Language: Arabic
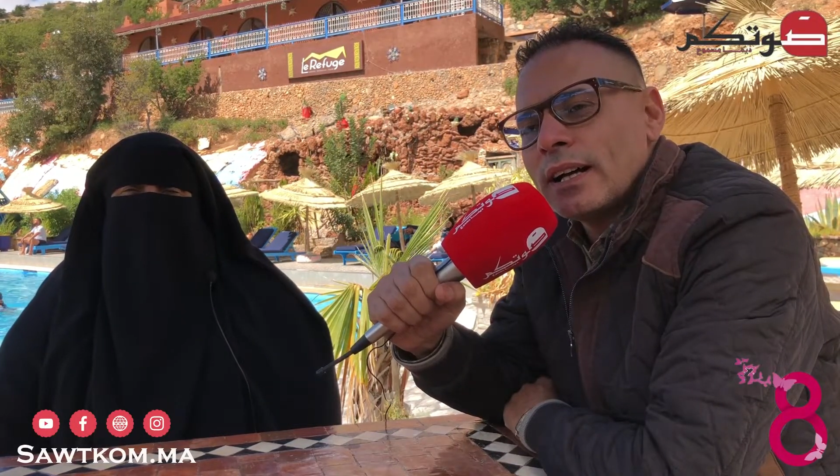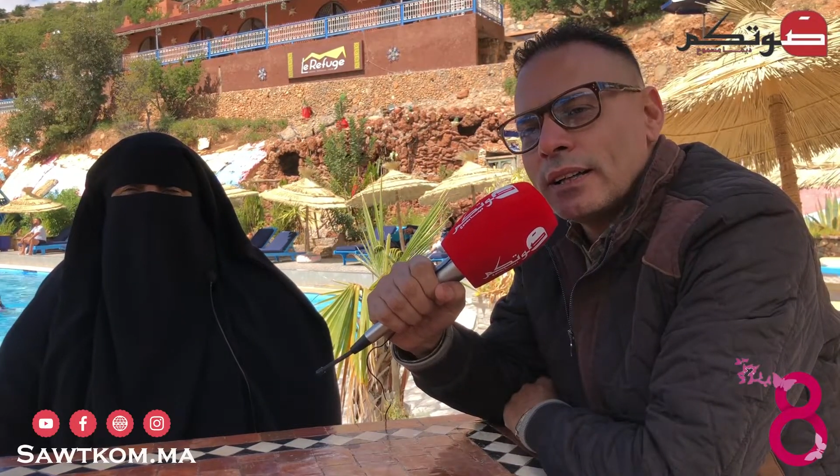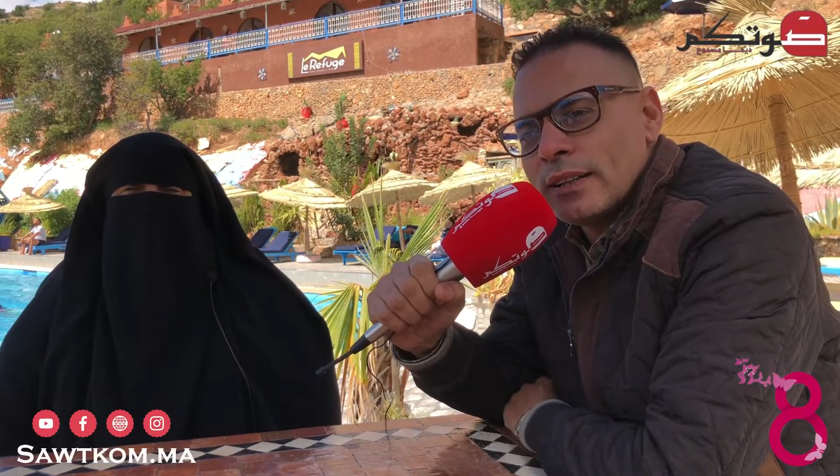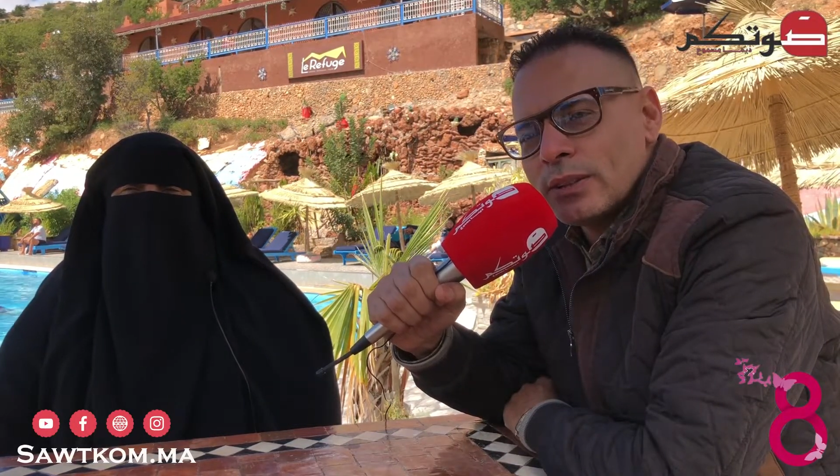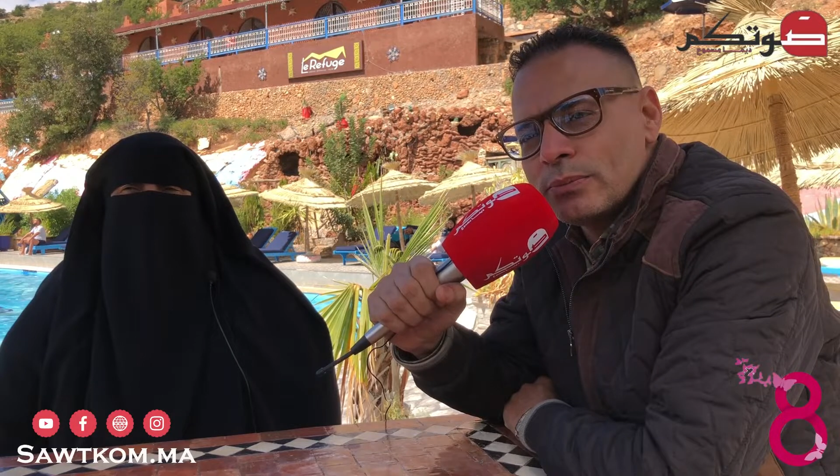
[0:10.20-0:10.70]

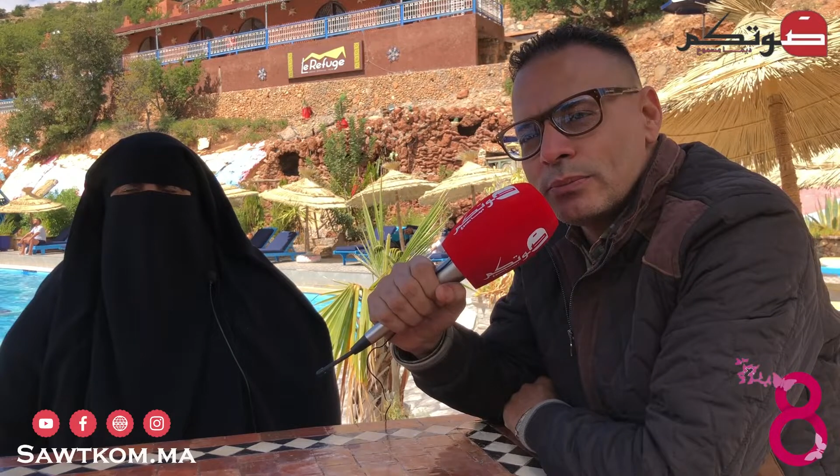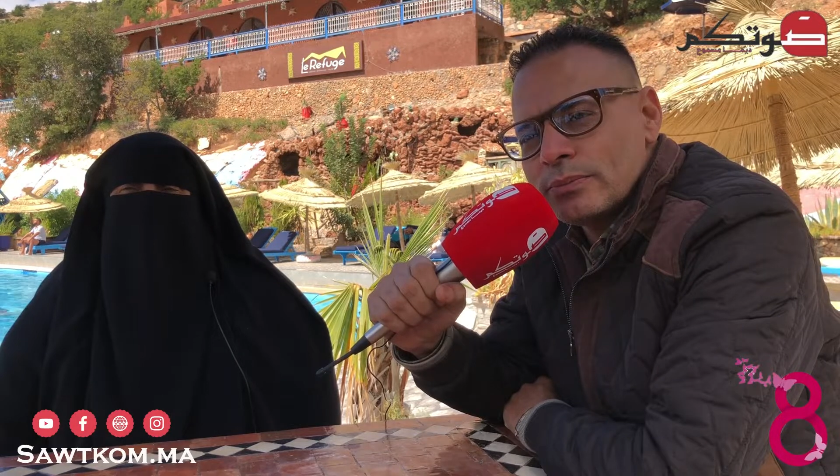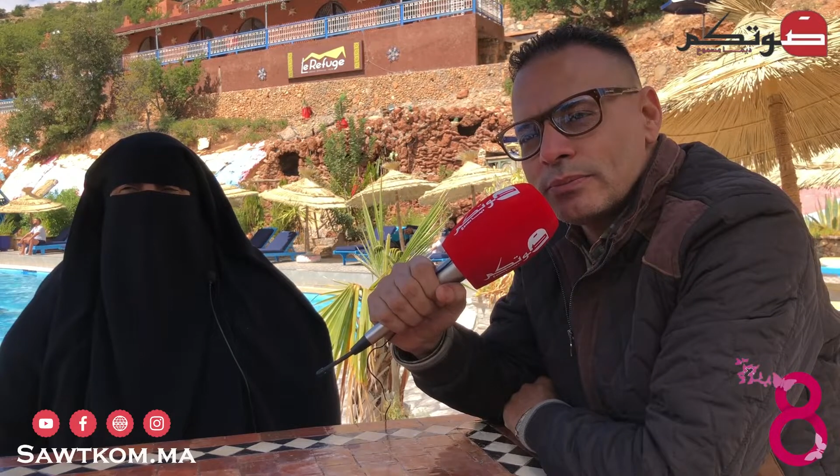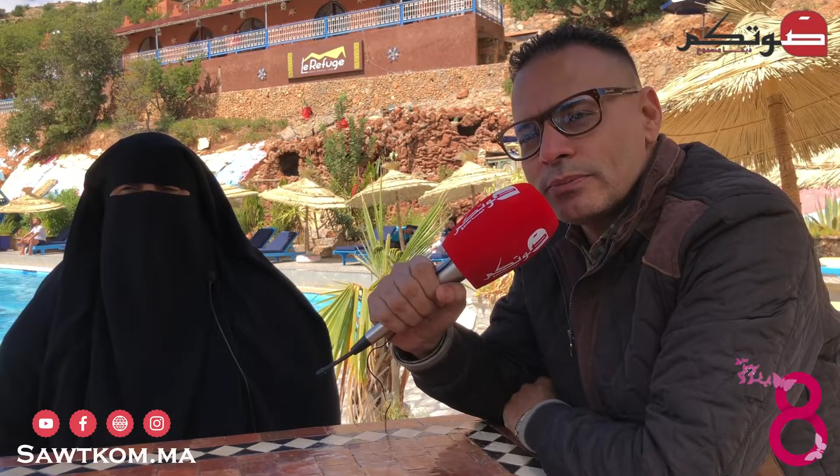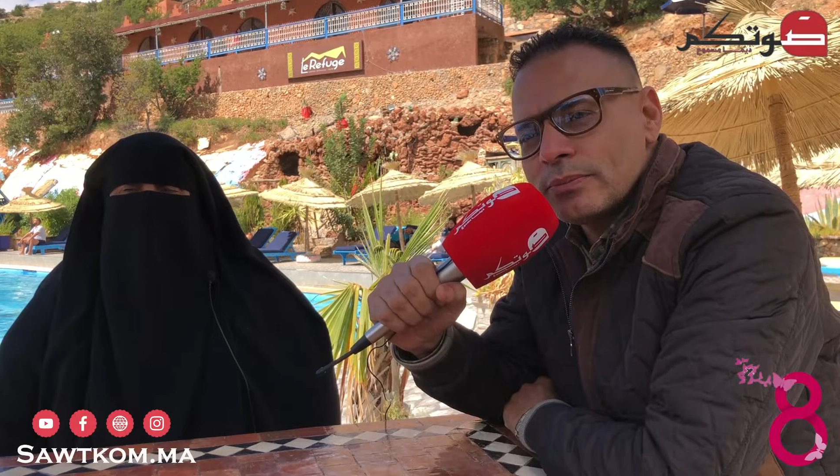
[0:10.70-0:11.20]
اليوم
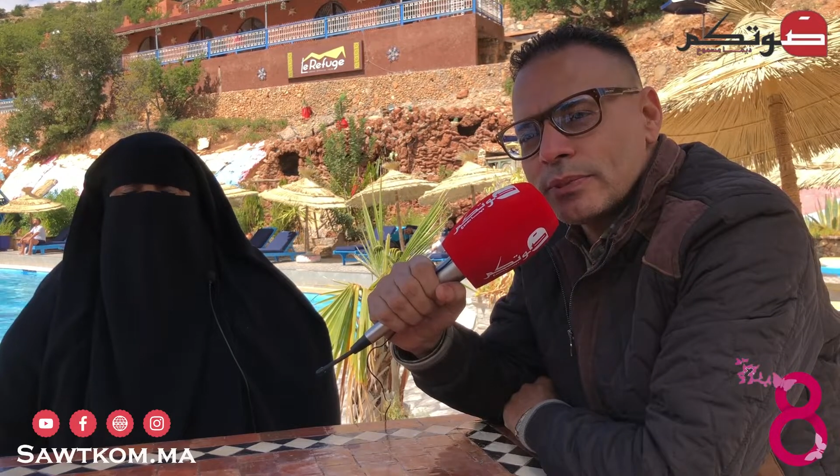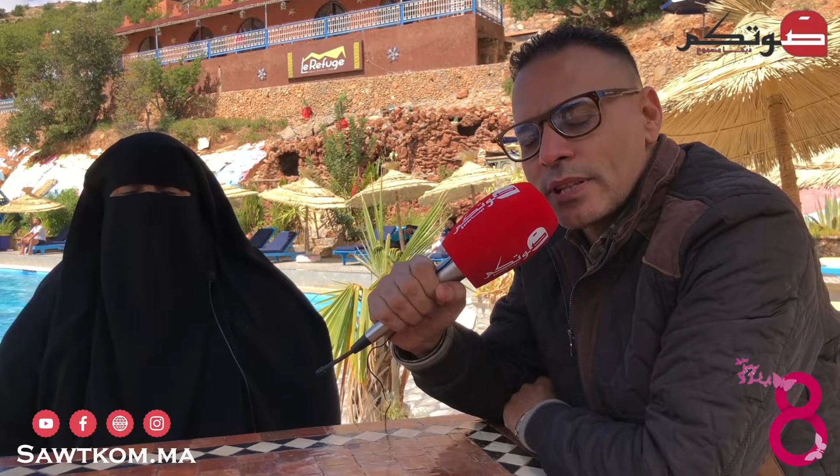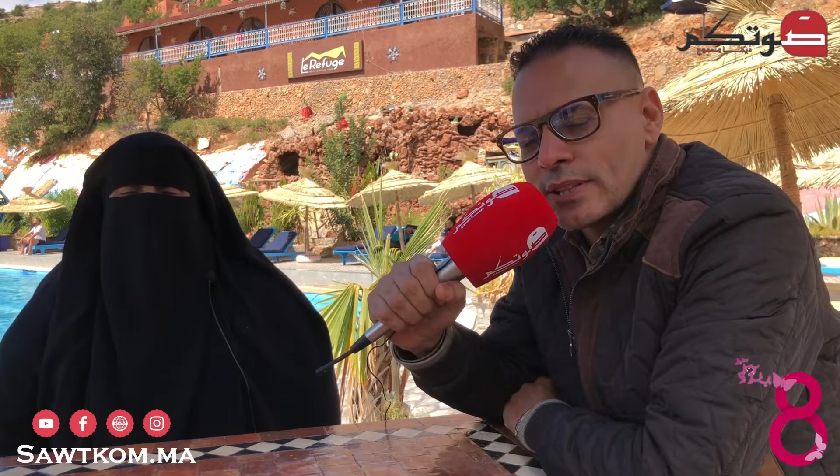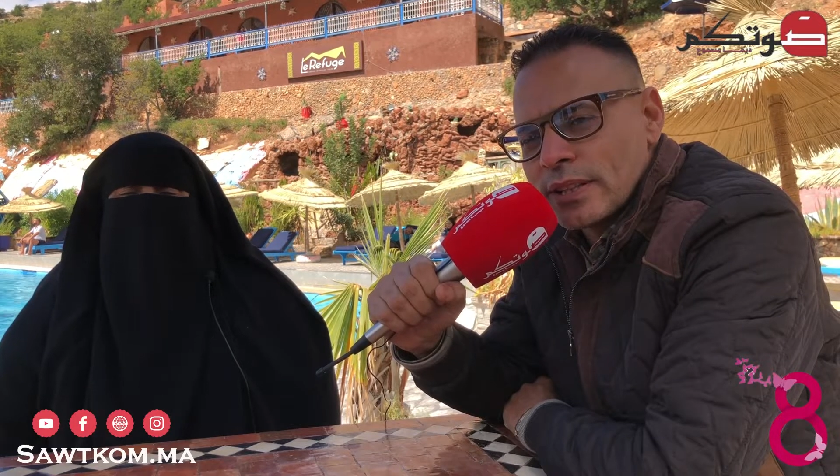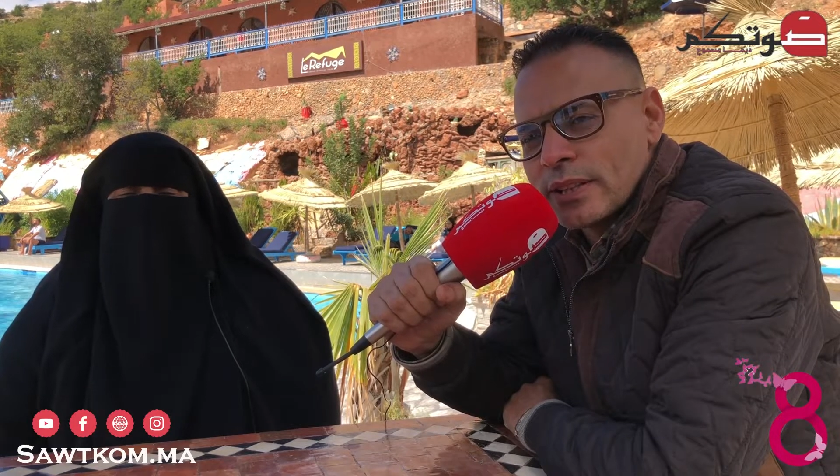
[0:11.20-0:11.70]

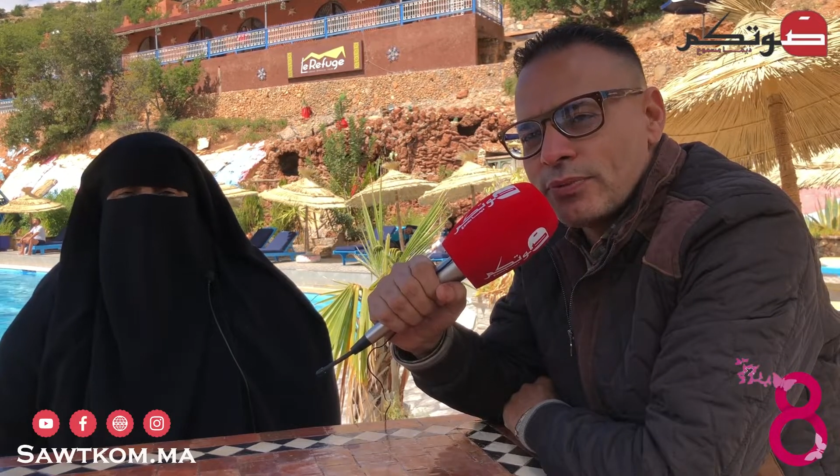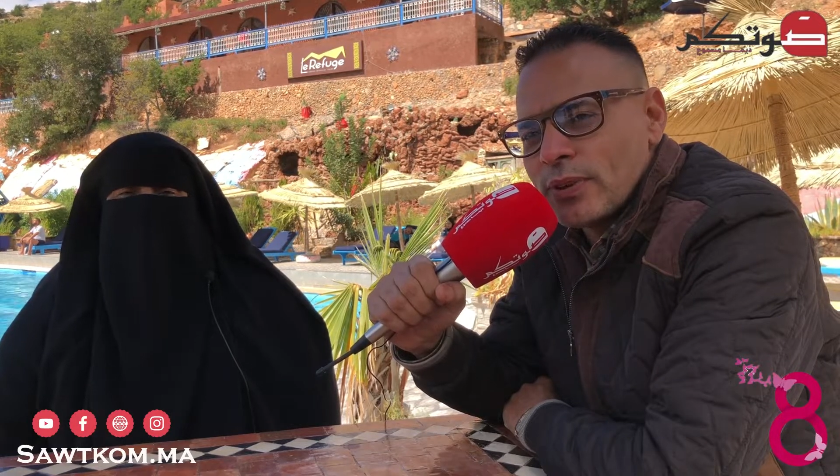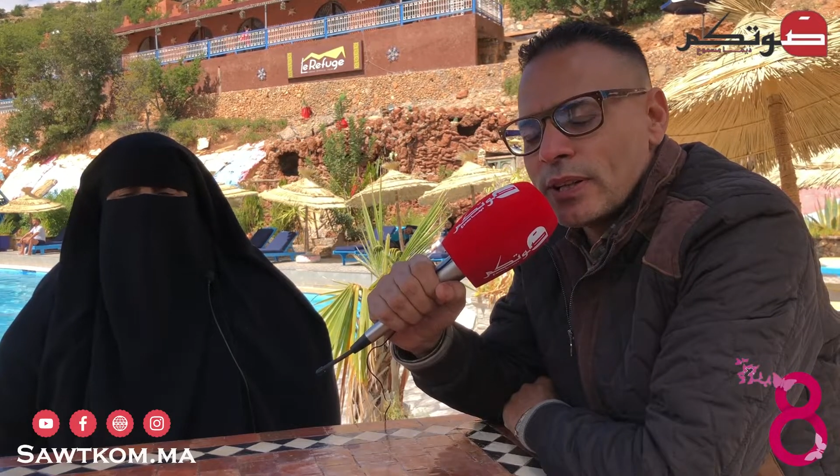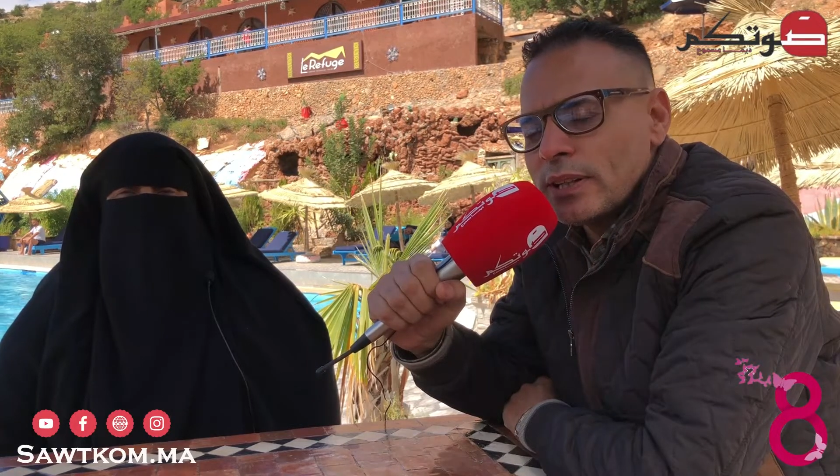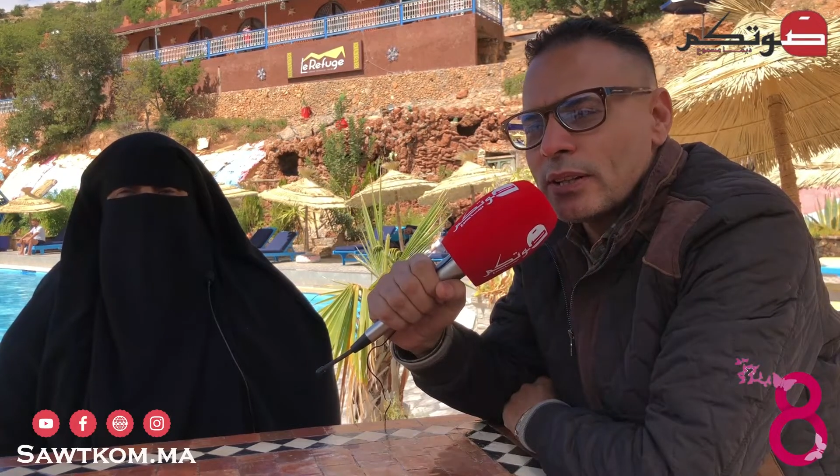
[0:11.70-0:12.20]
نستضيف
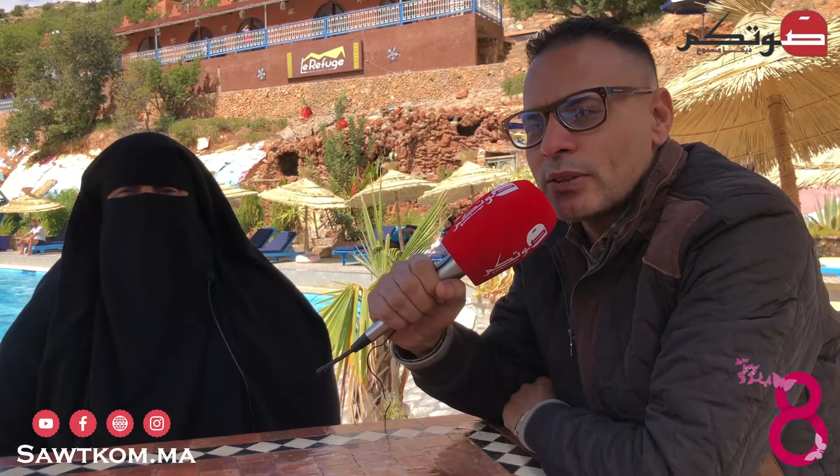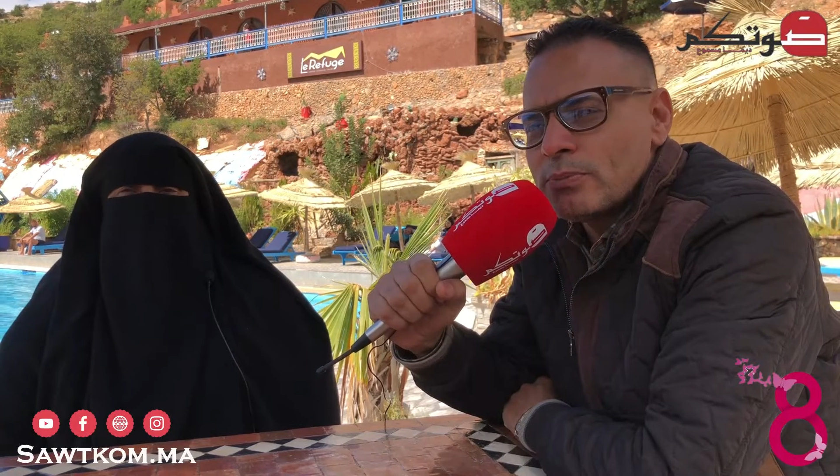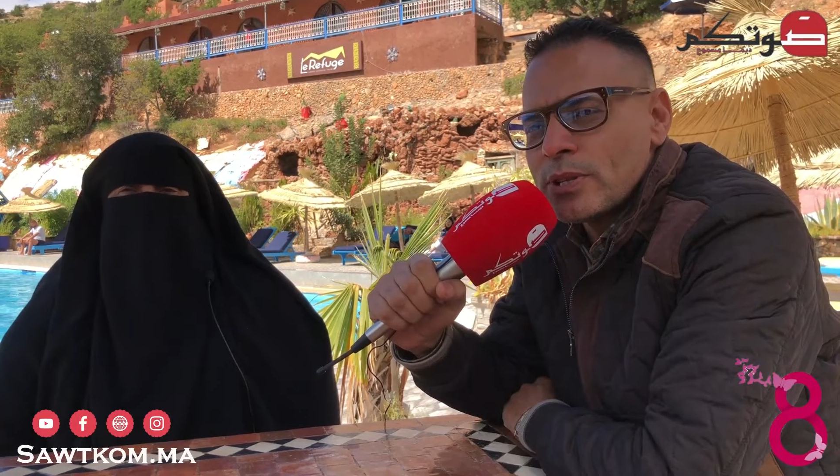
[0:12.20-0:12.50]
وإياكم